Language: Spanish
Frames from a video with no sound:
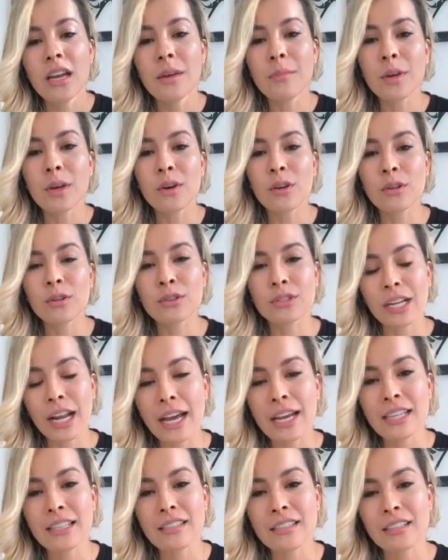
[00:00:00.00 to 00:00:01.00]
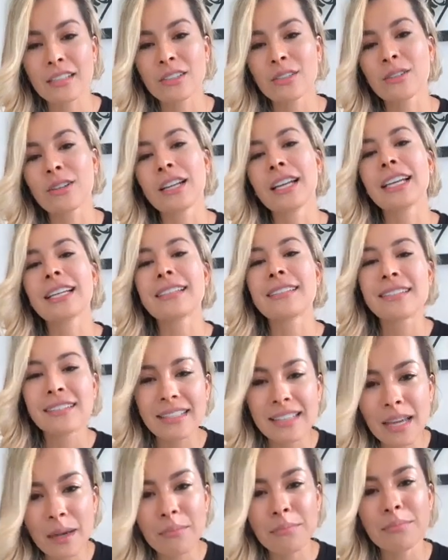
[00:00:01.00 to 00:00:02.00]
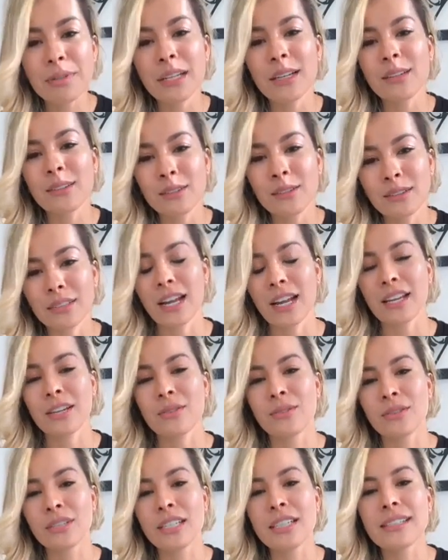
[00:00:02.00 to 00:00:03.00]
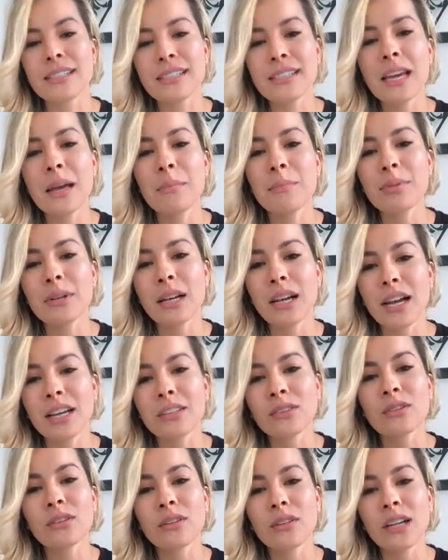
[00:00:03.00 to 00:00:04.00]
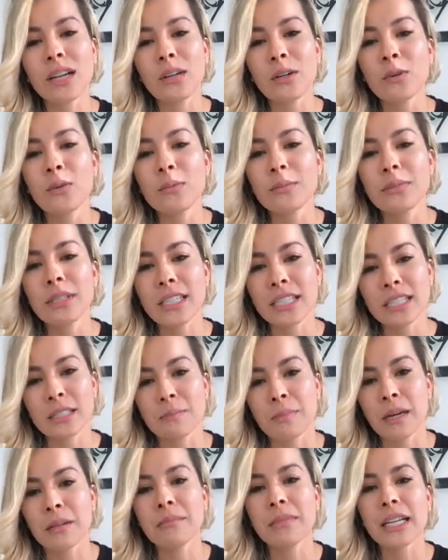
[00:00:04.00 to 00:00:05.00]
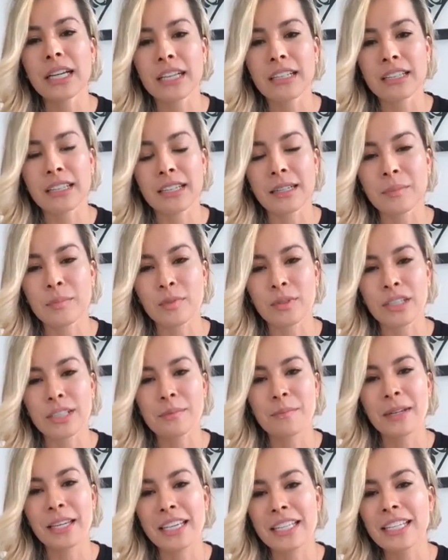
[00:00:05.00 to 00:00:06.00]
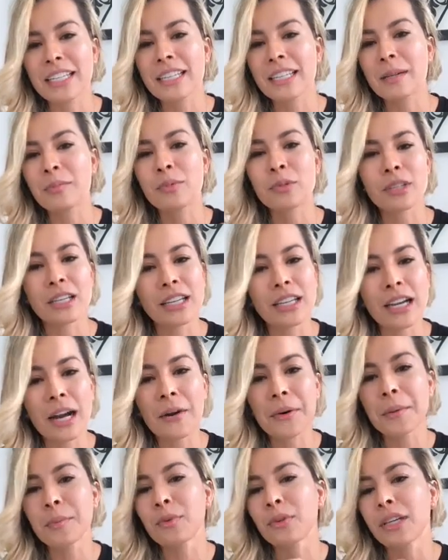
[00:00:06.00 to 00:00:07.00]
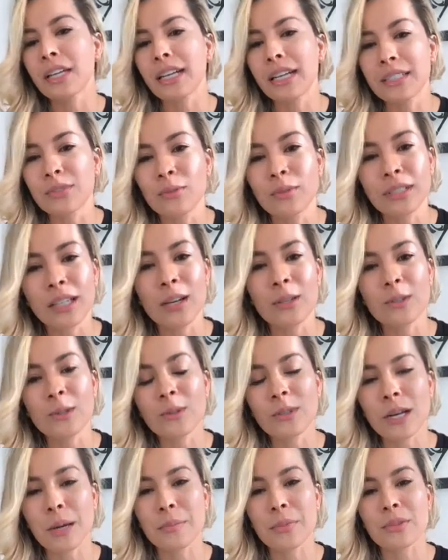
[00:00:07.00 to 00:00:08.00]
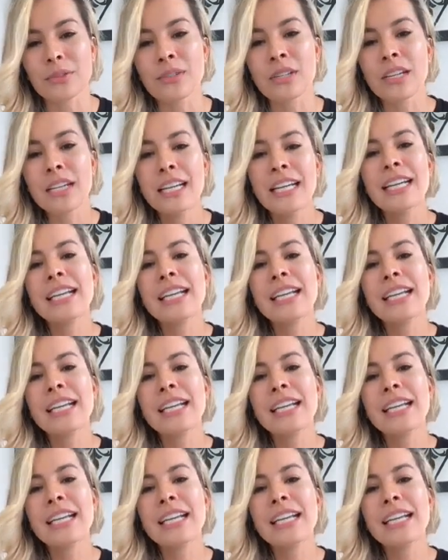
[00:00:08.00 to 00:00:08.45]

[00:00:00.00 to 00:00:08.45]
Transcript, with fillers: Y me dijo, ¿lo traes? Y yo le dije, siempre lo traigo. Y siempre ando con la Lumi Spa en mi cartera porque es pequeñita, porque cabe, porque los resultados son rápidos.